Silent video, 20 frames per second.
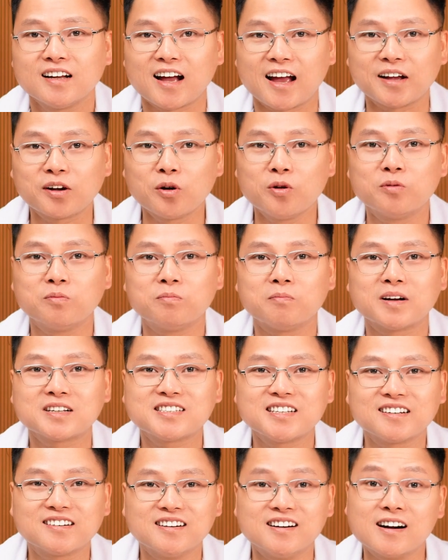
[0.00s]
Hãy cùng
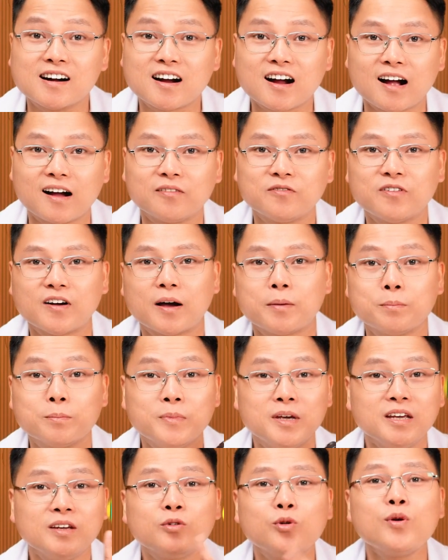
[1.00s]
bác sĩ Cường khám phá
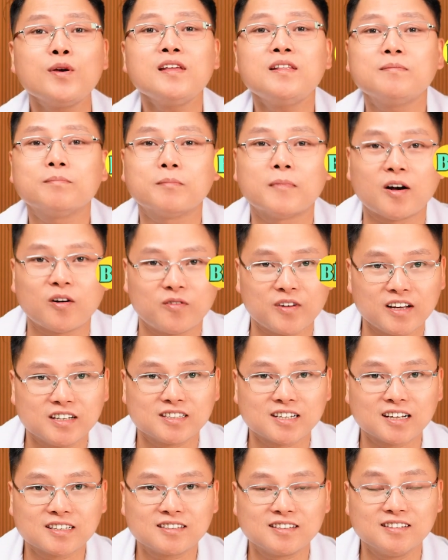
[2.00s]
bí quyết bảo
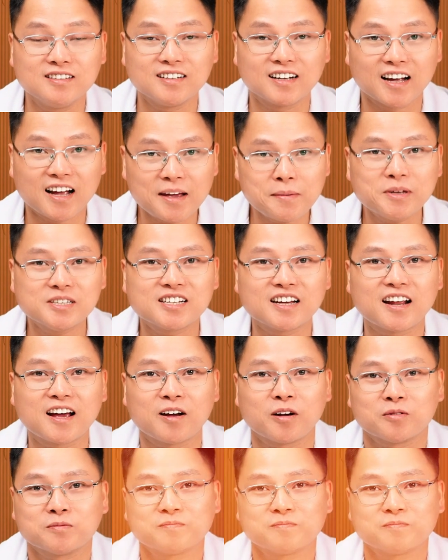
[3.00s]
vệ răng sứ ngay bây giờ nào.